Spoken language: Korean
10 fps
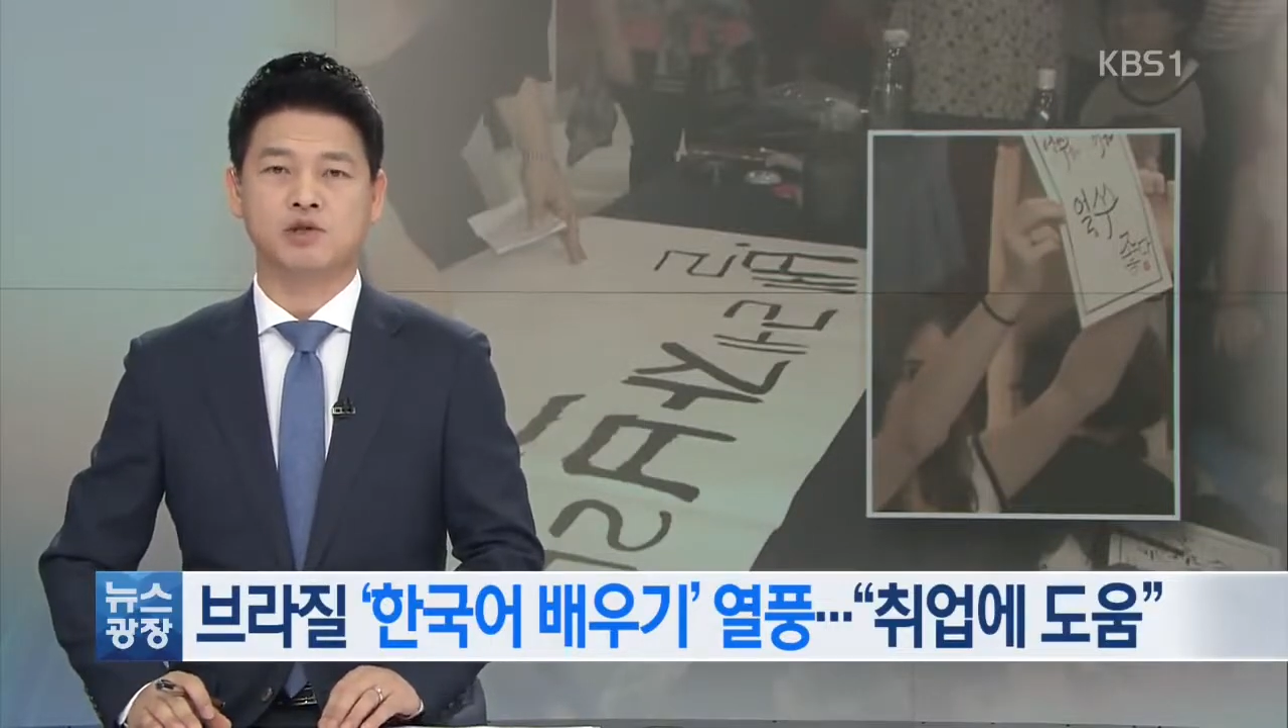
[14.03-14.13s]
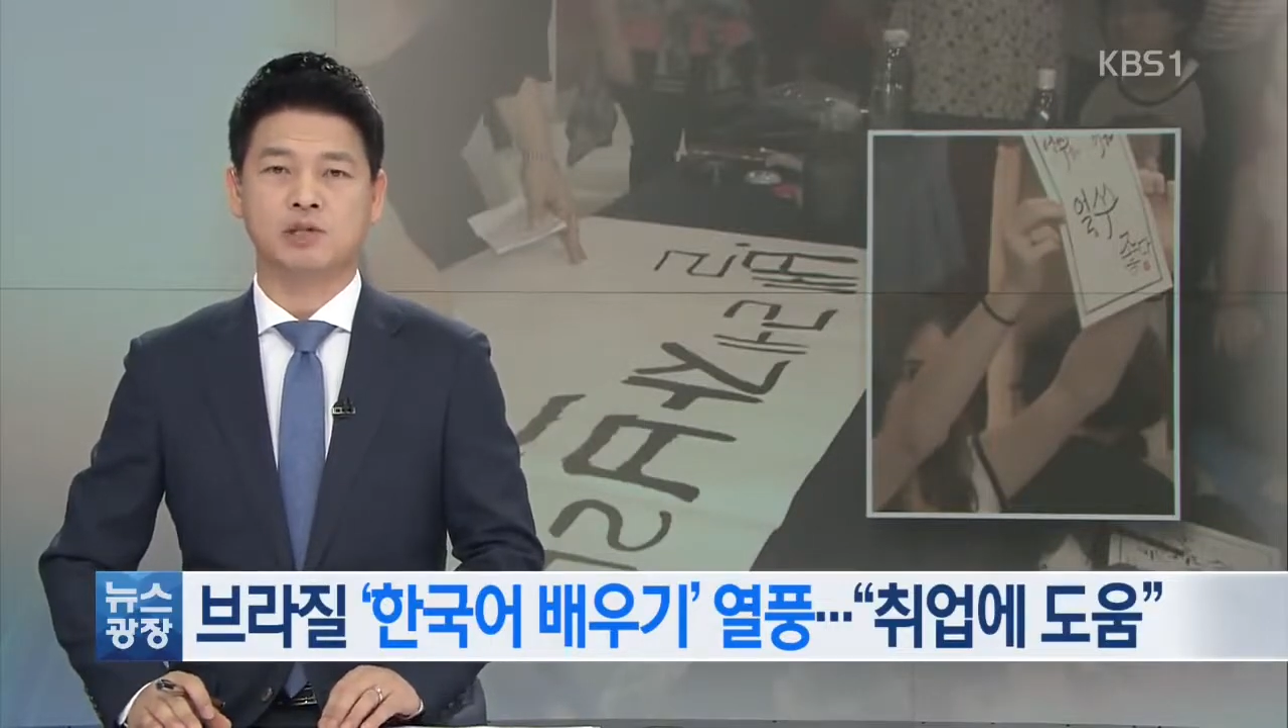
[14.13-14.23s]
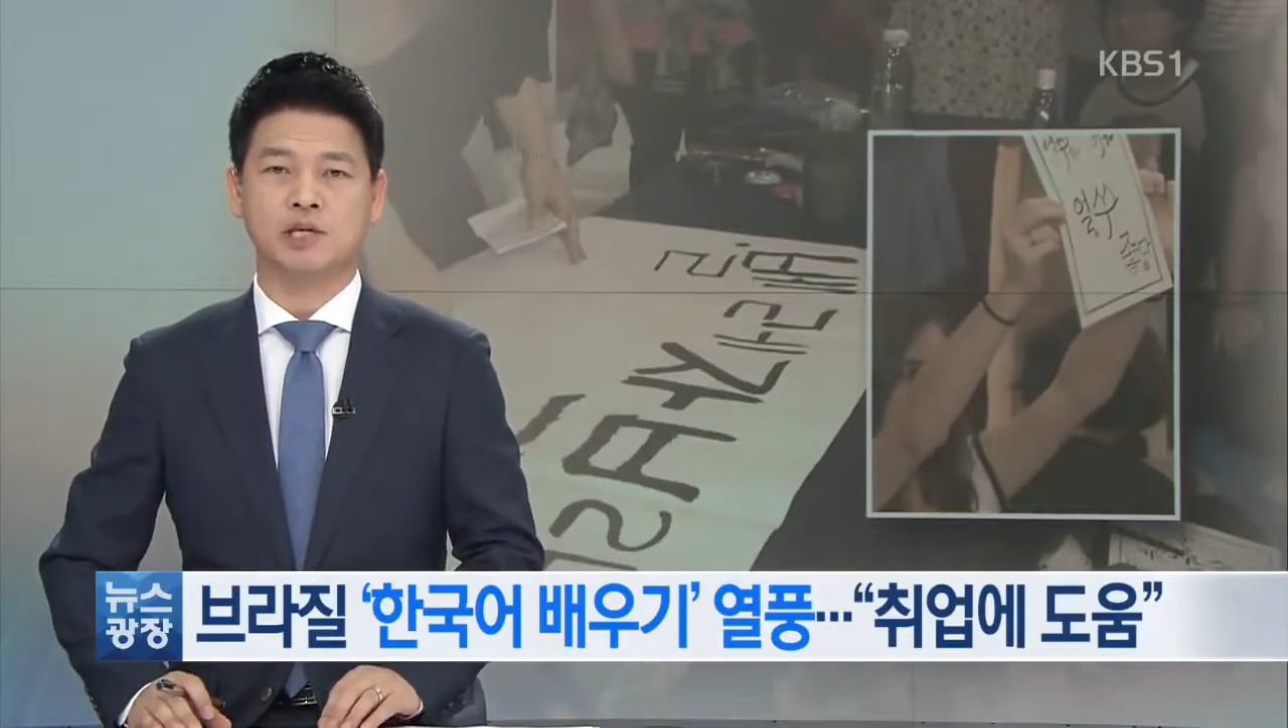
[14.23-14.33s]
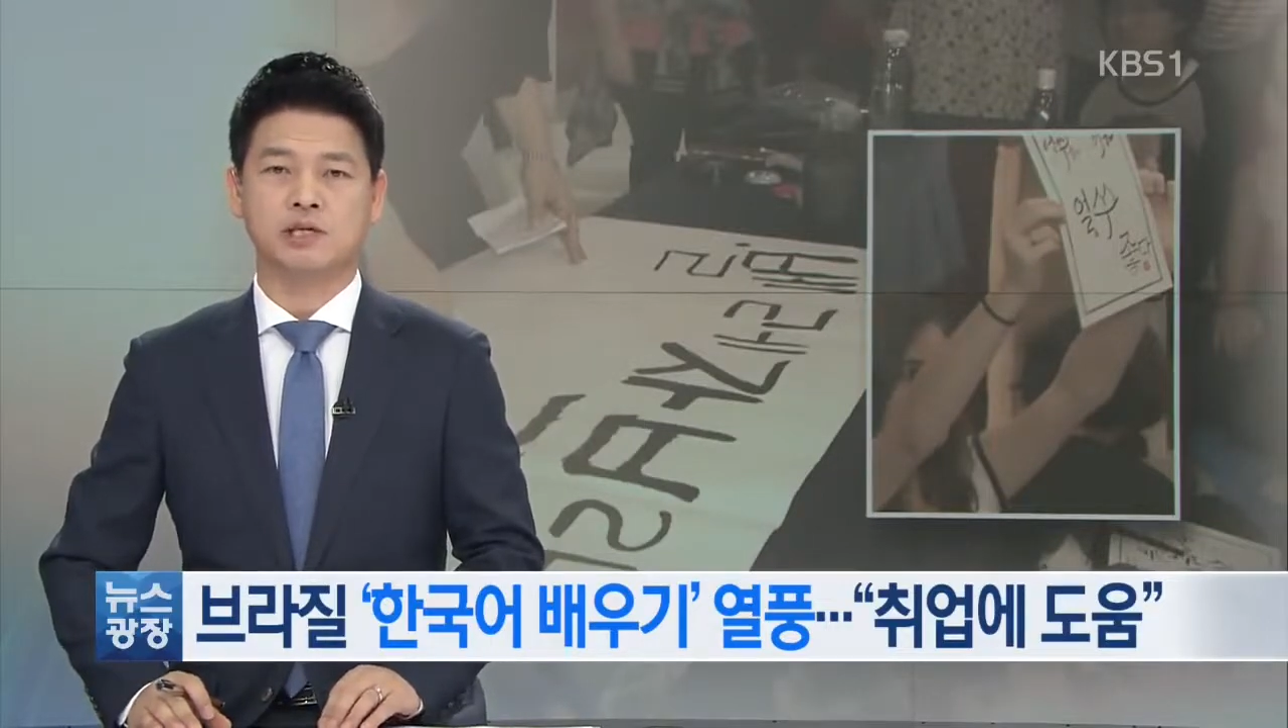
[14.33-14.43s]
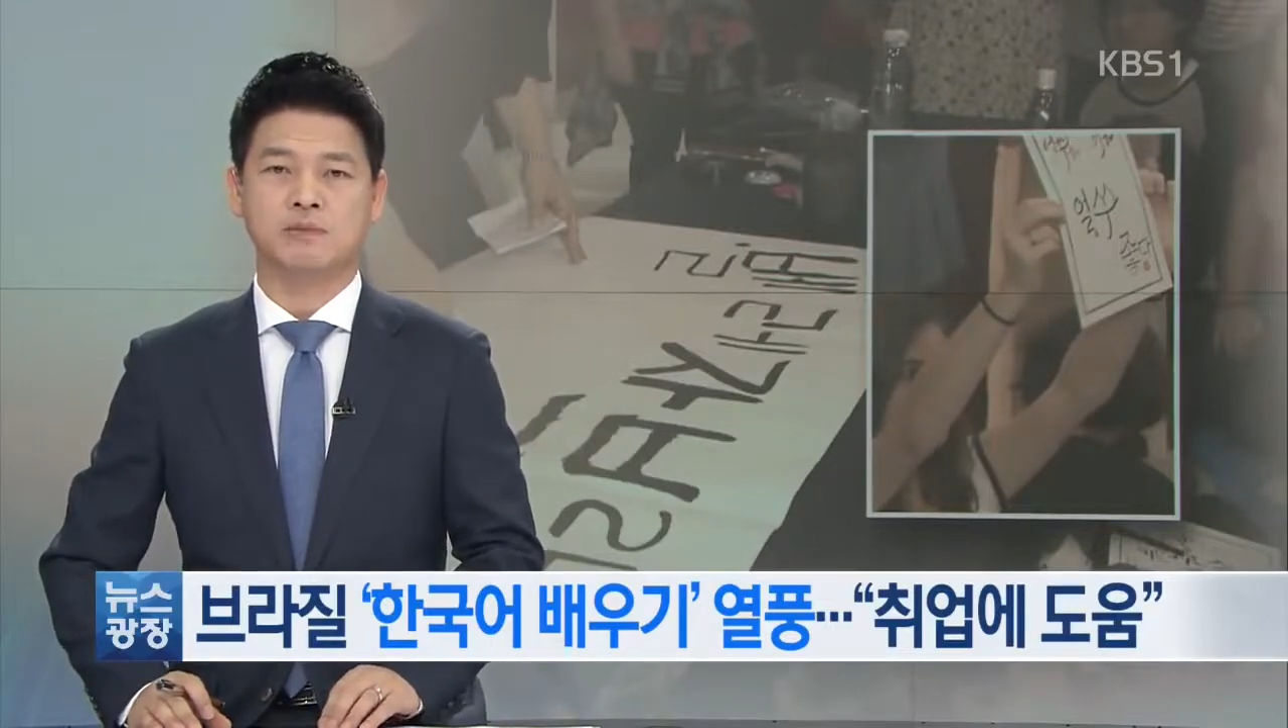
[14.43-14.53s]

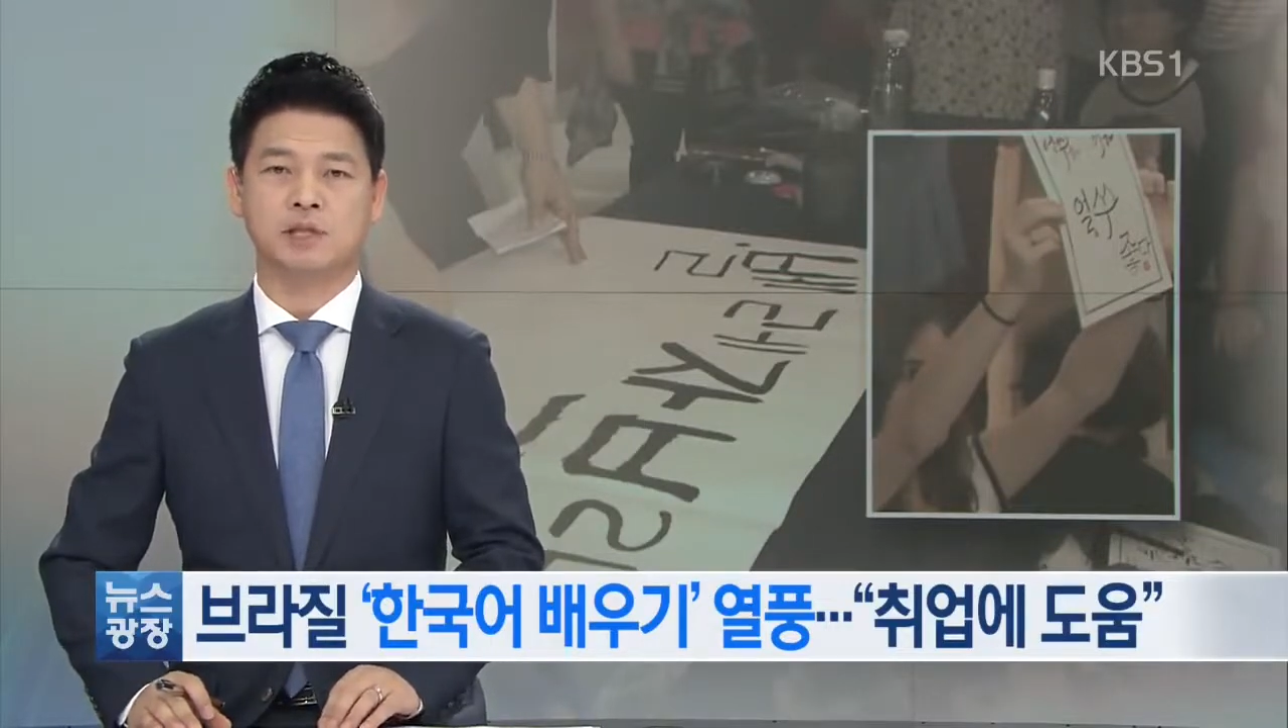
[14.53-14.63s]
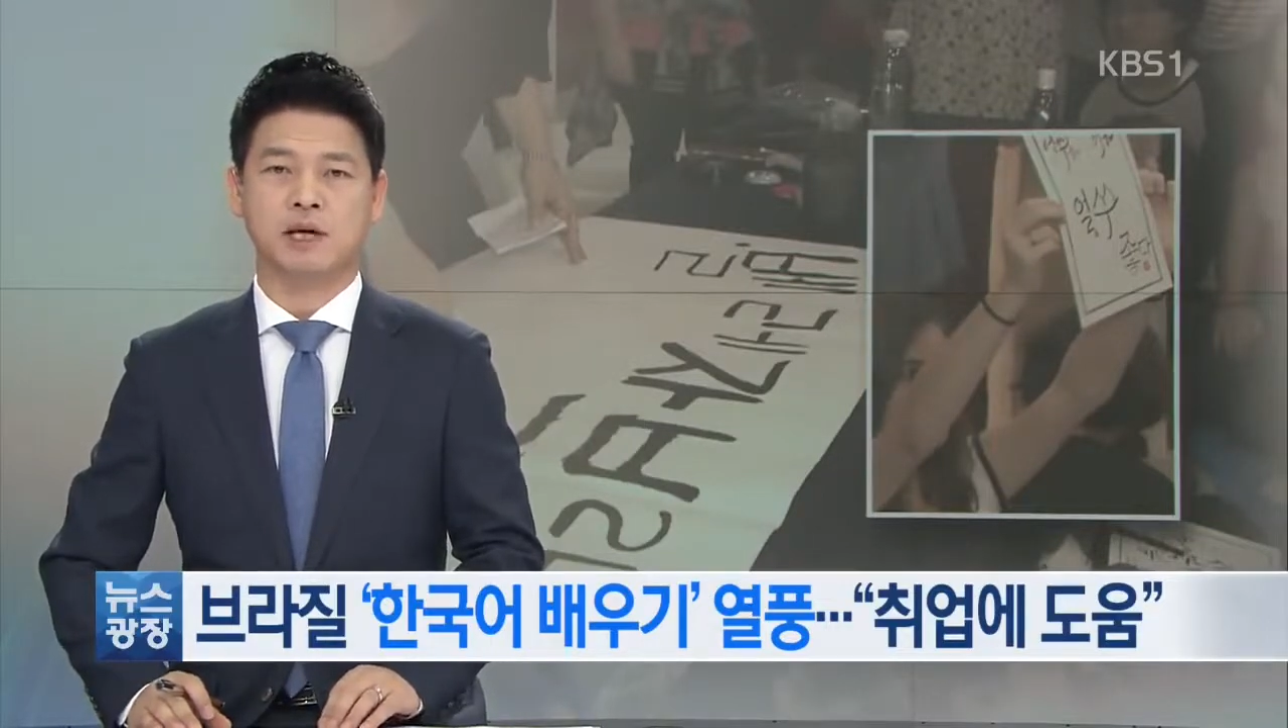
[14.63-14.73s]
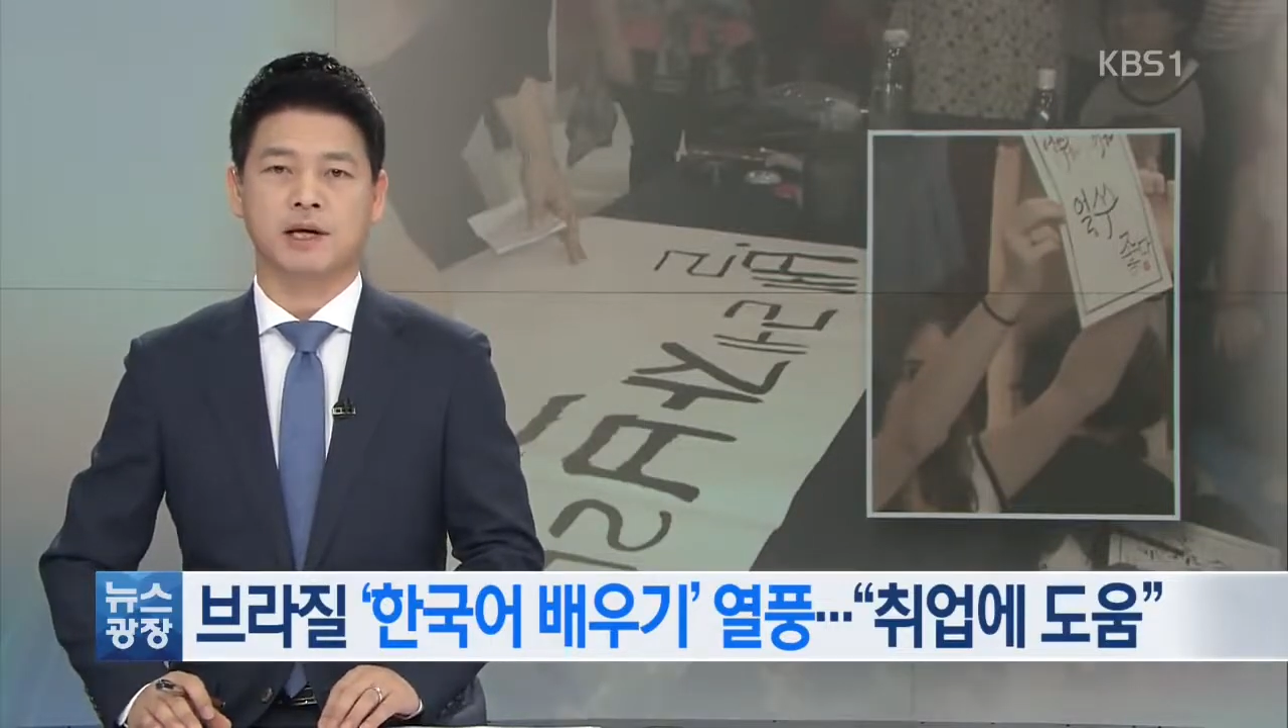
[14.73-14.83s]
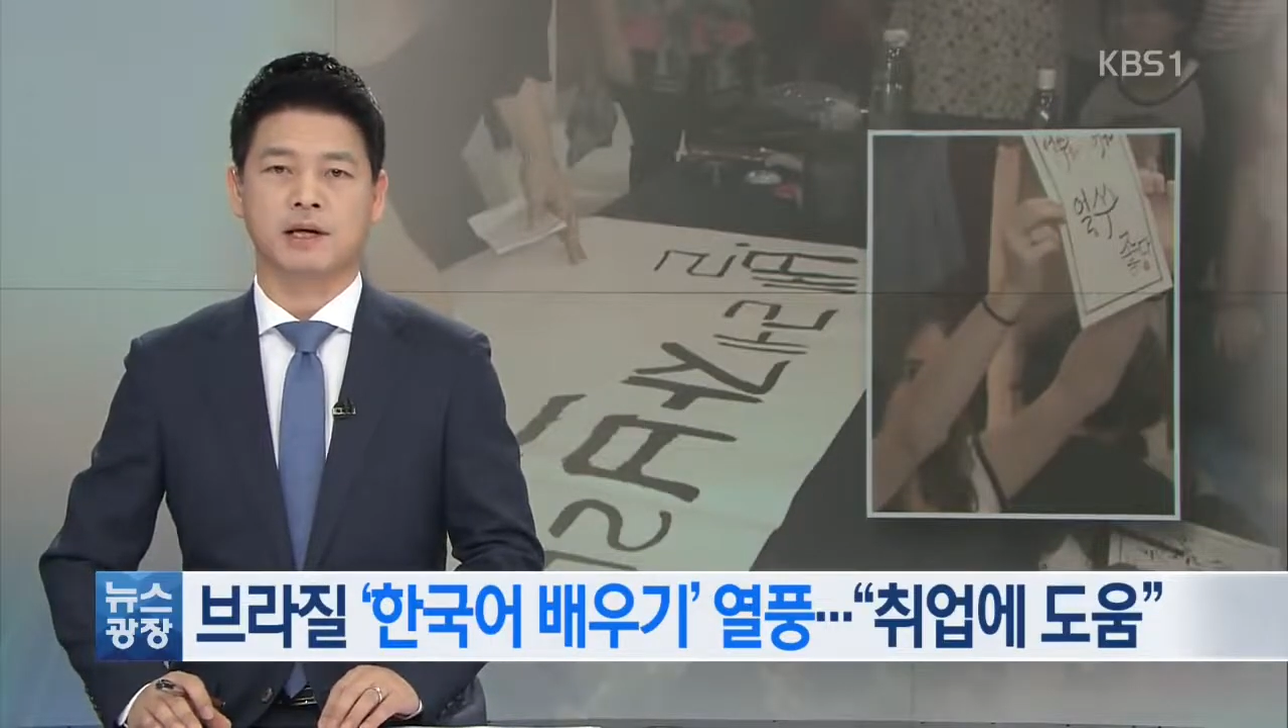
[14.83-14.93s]
취재했습니다.